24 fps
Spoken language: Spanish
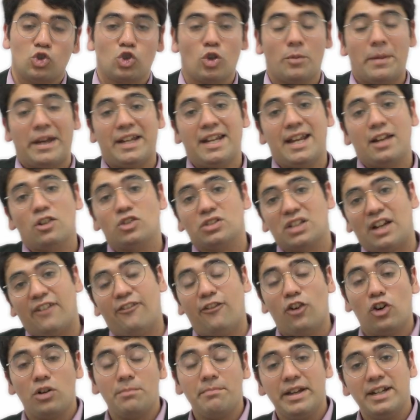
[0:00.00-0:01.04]
tomarían otra
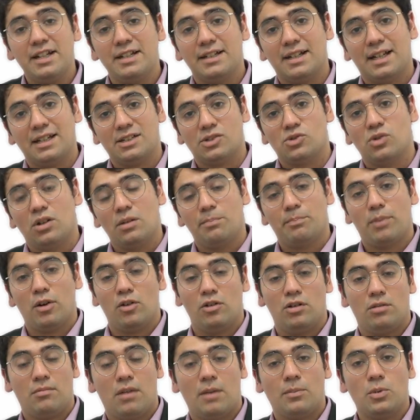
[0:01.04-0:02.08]
forma en el caso del
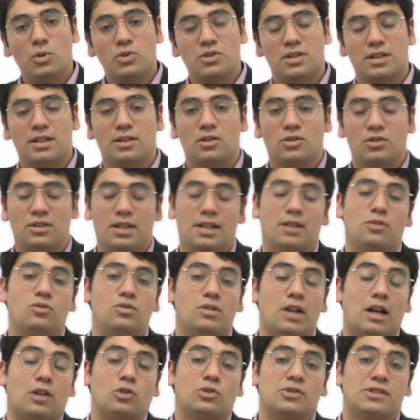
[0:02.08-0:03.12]
pueblo mapuche. Ellos tienen
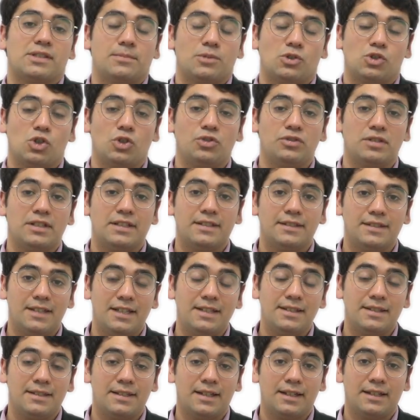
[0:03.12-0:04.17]
una concepción
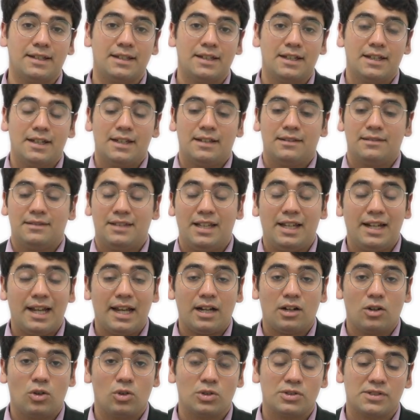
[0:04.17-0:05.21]
distinta de
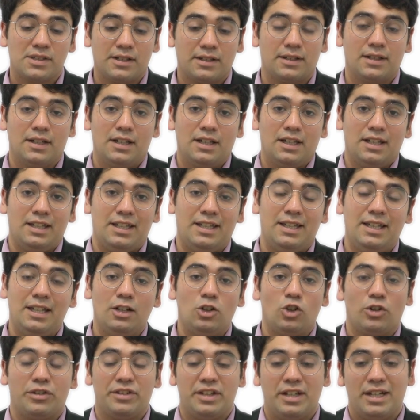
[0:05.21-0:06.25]
las cosas y
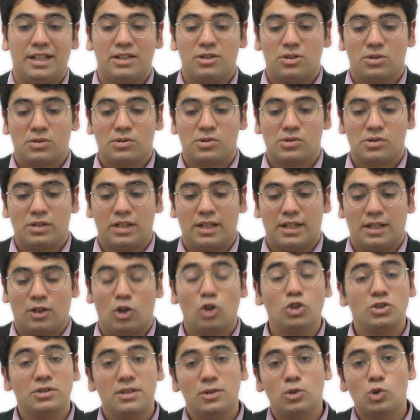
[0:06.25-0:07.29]
los derechos eh,
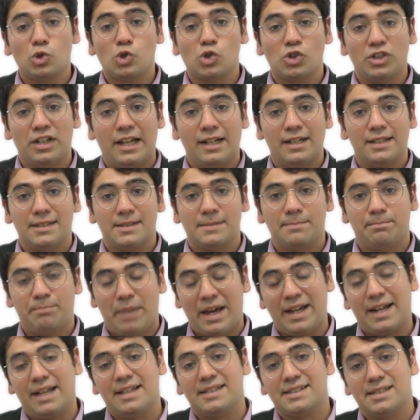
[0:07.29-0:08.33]
constitucionales
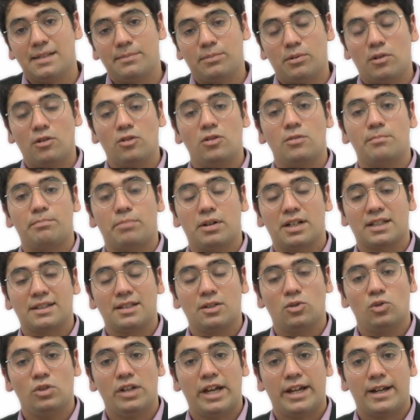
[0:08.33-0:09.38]
para ese pueblo en
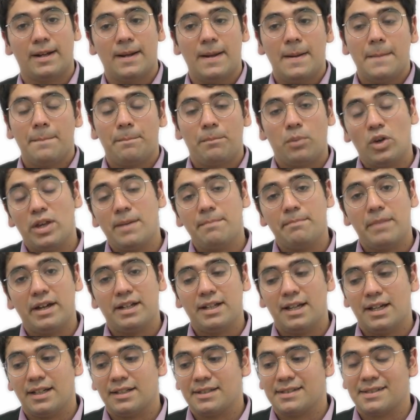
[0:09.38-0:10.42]
particular pueden
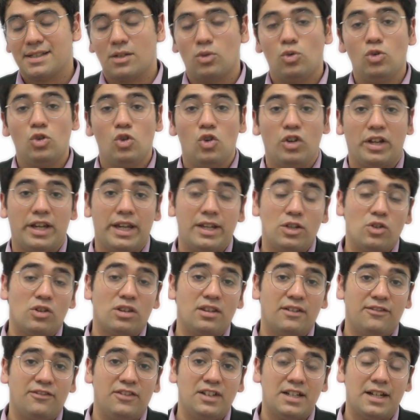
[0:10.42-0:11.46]
variar según lo que ellos
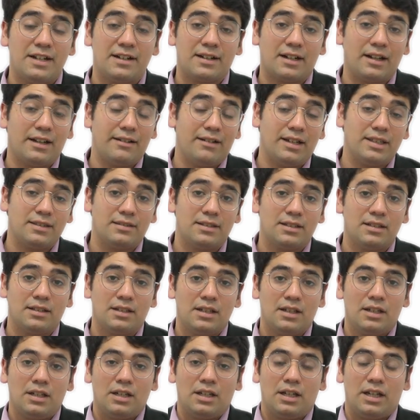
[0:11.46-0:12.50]
definan relevante.
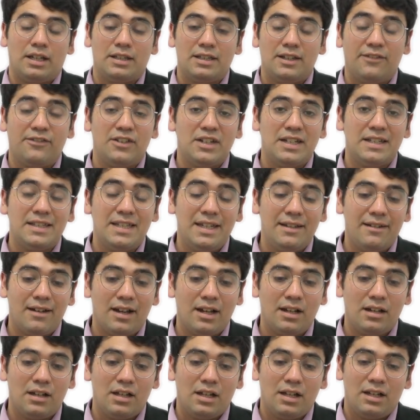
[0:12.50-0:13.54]
En
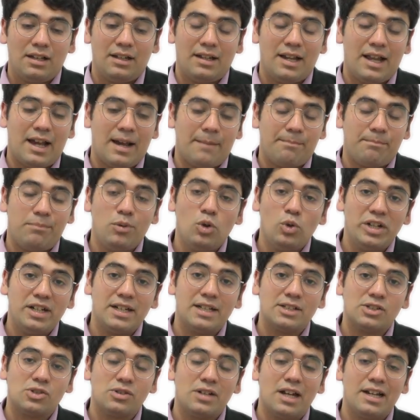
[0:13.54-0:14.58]
definitiva, la
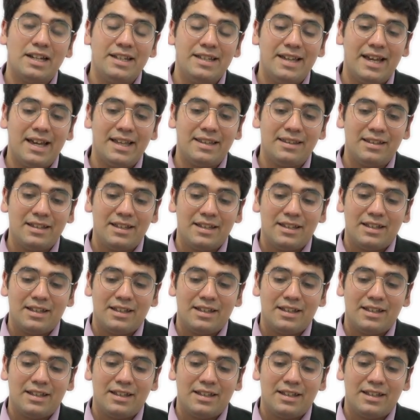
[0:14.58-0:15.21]
plurinacionalidad